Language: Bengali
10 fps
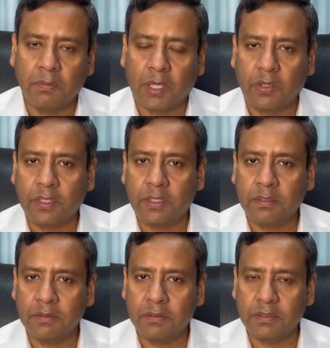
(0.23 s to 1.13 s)
ভারতের
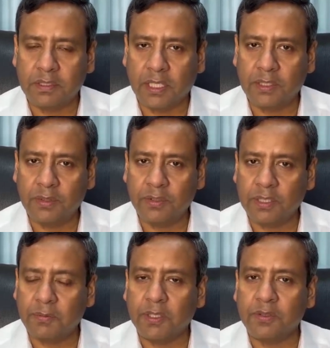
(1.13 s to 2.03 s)
জাতীয়
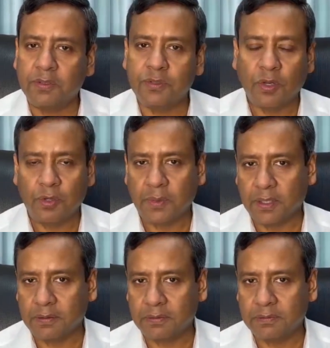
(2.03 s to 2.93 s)
নির্বাচন চলমান
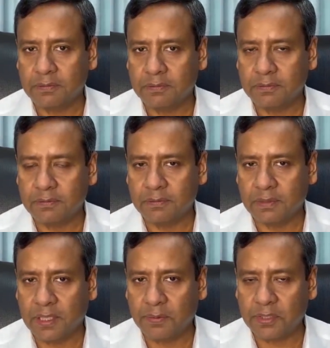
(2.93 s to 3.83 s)

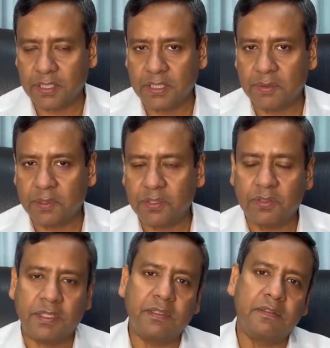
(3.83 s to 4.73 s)
এবং সেই
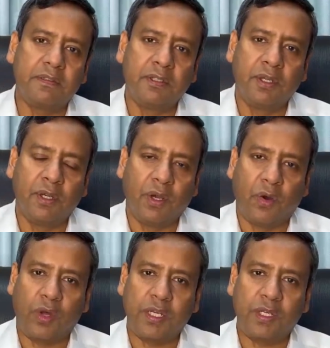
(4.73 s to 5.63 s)
নির্বাচনে
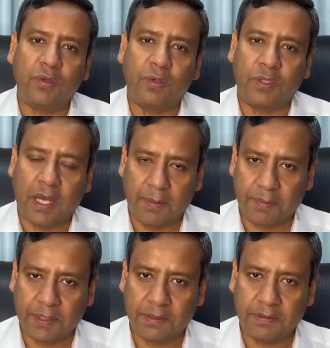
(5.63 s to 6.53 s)
অনেকগুলো
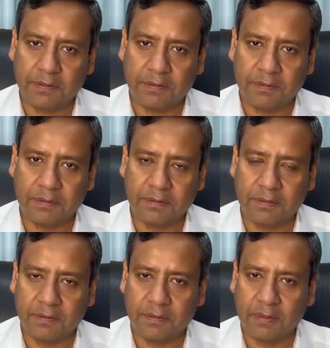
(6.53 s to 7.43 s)
ধাপে
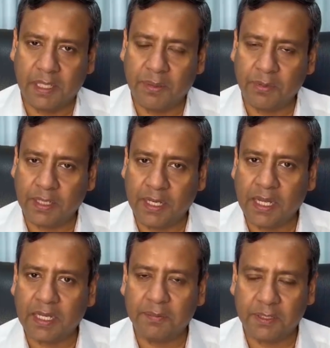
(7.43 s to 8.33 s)
এবং
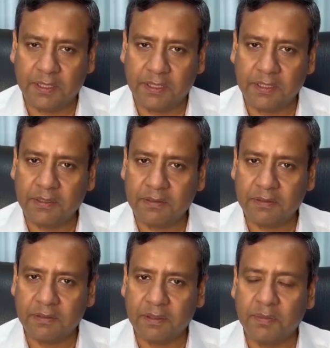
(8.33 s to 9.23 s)
এলাকা ভিত্তিক
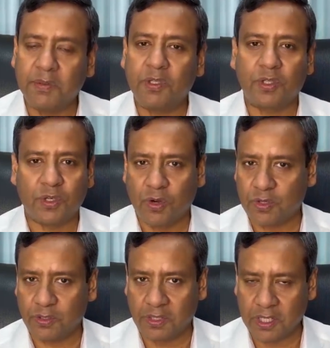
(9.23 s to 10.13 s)
বিভিন্ন
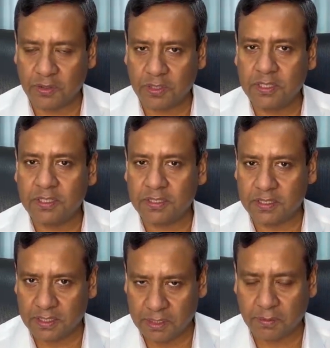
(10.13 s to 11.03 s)
সংসদীয় আসনে
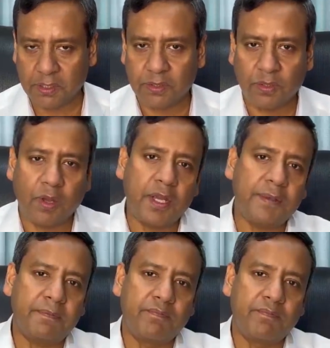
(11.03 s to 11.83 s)
যে নির্বাচন হয়